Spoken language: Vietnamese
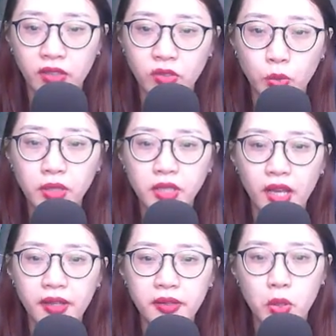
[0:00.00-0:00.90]
Cũng có
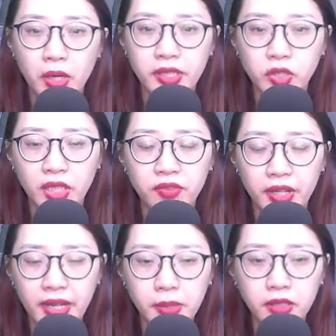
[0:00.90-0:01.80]
thể cô ấy sẽ về
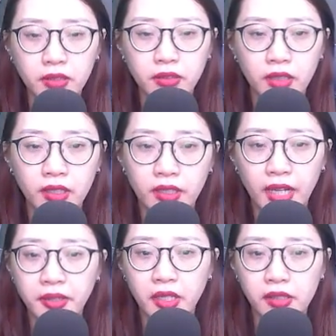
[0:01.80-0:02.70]
Nam Cương
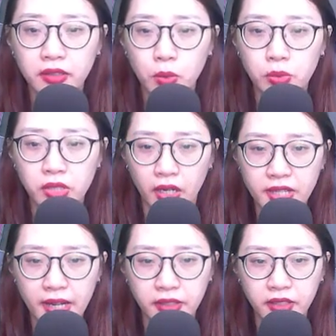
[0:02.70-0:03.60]
Cả đời không trở
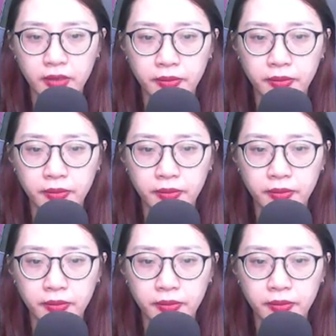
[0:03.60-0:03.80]
ra nữa